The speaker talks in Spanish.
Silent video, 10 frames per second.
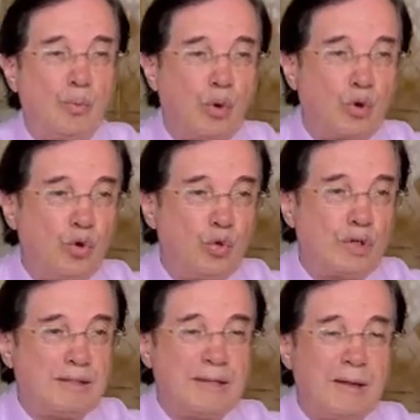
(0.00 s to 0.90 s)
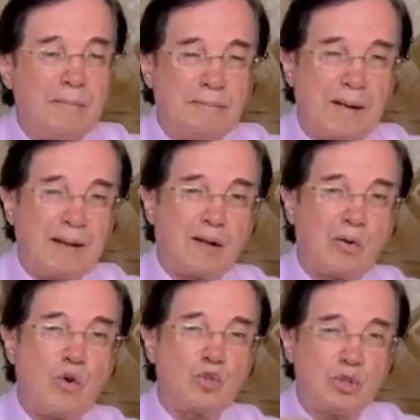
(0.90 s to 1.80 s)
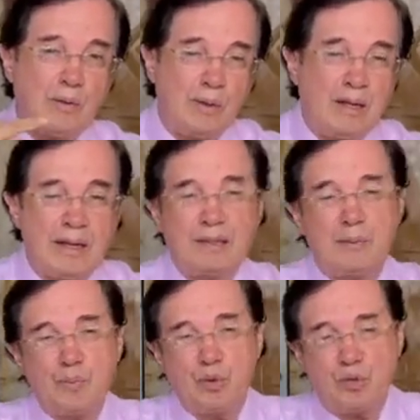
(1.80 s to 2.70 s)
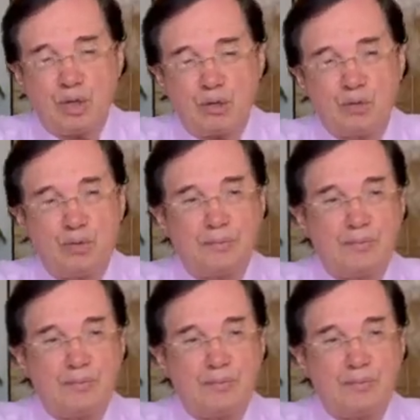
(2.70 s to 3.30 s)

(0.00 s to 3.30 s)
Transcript: por Núñez para concebir ese proyecto